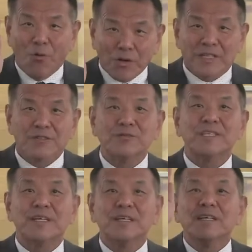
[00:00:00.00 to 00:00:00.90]
绘的东
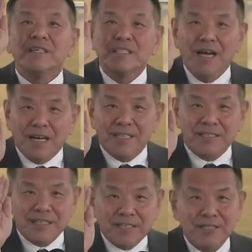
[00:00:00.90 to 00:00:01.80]
西样式，
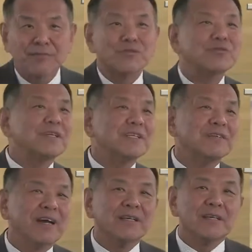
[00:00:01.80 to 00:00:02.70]
在他生命中的人以
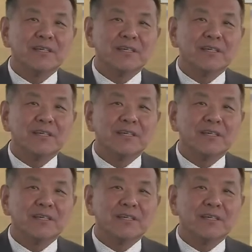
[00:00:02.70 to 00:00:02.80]
外，